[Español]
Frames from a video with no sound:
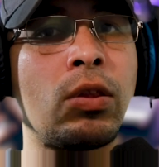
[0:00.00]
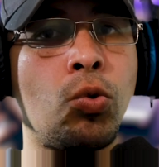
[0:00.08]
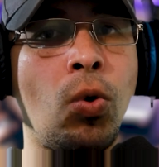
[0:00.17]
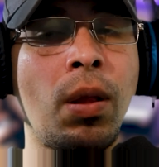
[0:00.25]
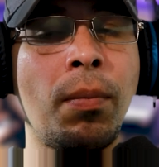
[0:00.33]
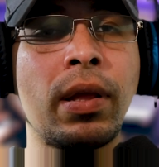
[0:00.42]

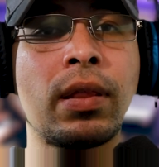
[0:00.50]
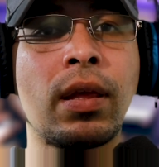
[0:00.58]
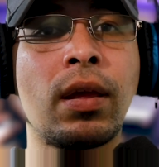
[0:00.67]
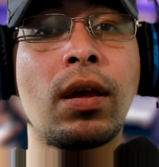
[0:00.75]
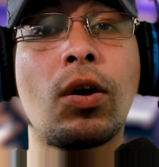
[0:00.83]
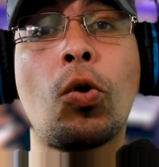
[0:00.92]

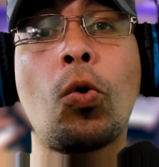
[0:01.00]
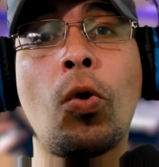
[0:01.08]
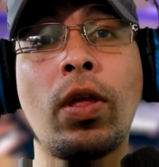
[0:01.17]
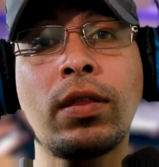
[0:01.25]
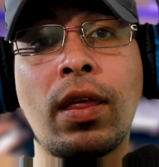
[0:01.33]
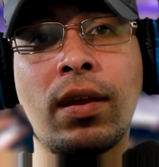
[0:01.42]
actualmente con
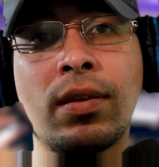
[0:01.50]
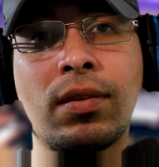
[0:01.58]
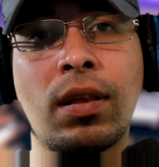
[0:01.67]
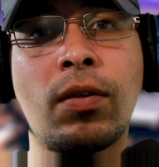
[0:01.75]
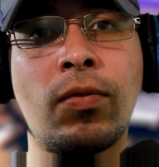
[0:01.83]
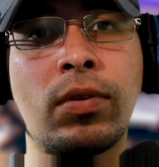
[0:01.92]
la
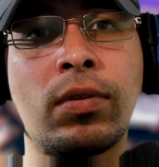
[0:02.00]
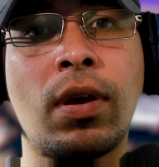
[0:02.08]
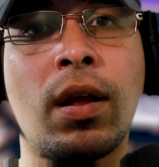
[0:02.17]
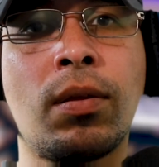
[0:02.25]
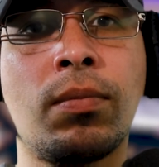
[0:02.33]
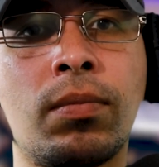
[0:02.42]
inteligencia
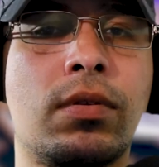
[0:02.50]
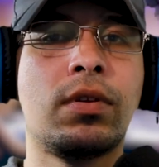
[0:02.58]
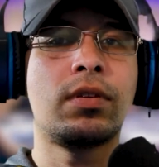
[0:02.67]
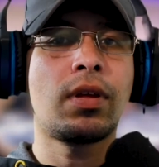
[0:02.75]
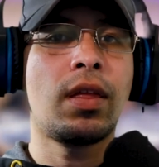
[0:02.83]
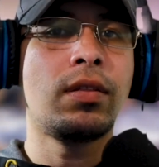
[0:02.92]
artificial. Y
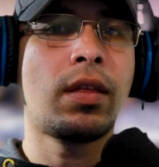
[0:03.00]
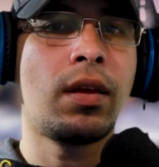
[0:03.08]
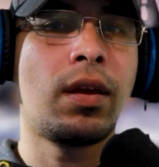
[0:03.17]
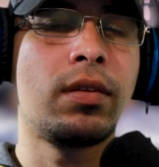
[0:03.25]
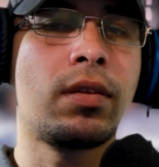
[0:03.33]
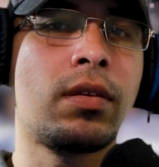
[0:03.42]
es que la
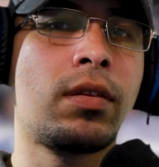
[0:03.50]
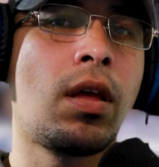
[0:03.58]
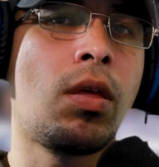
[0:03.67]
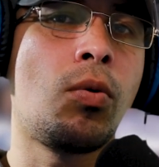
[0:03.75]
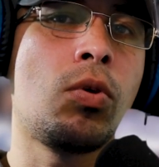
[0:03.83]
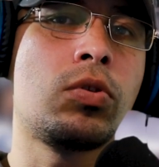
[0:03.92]
inteligencia está
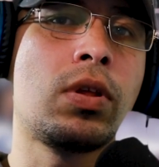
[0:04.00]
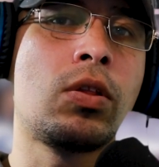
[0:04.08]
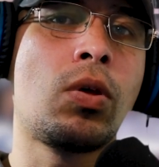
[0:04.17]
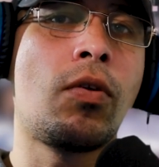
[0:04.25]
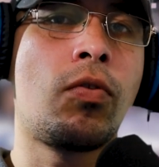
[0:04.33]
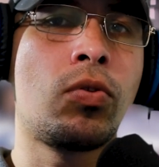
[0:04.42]
revolucionando la